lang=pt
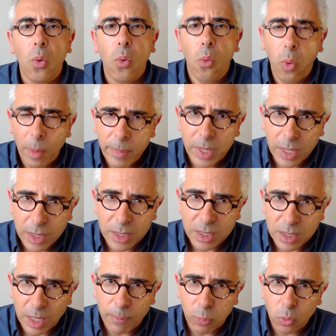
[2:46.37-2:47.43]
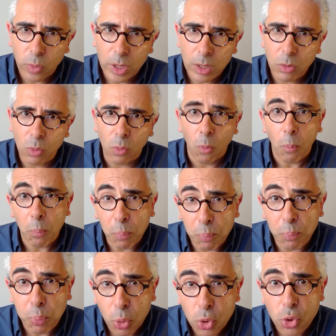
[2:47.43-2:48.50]
O ambiente está poluído
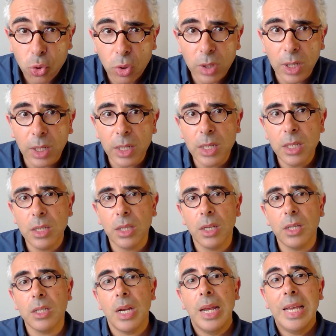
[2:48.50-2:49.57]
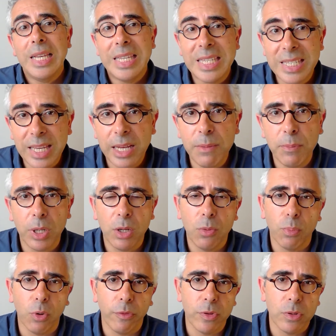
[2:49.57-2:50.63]
por jornalistas sem
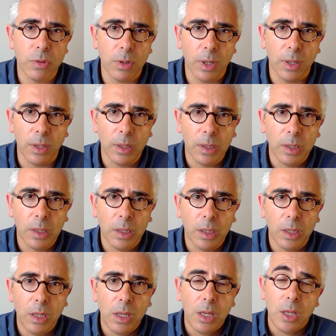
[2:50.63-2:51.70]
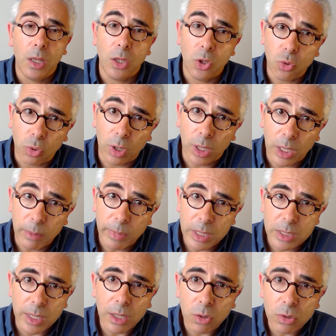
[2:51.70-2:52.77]
brio profissional. E o clima
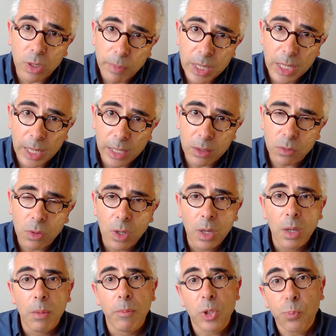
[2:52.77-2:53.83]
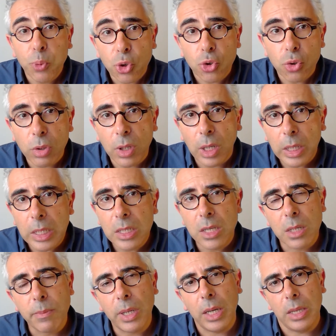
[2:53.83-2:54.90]
está contaminado, mas por
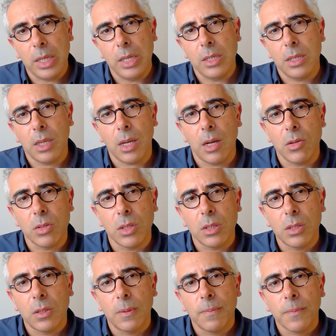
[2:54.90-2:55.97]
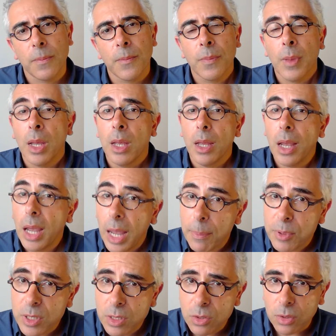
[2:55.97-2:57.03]
jornalistas militantes de causas. É
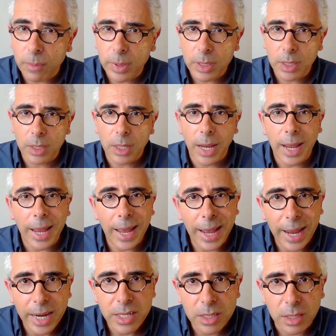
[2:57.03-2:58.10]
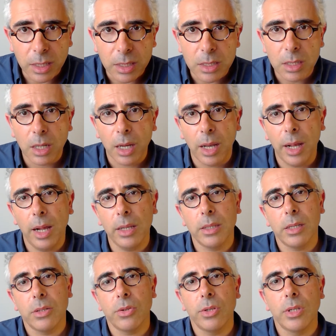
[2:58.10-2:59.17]
preciso combater estas
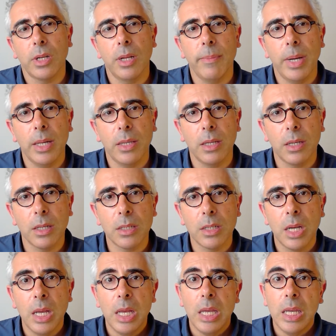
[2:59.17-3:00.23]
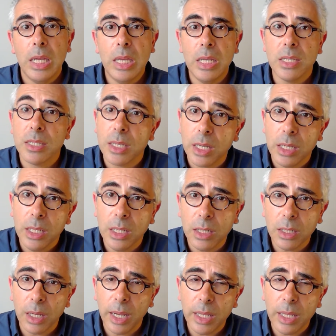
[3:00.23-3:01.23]
alterações climáticas e sair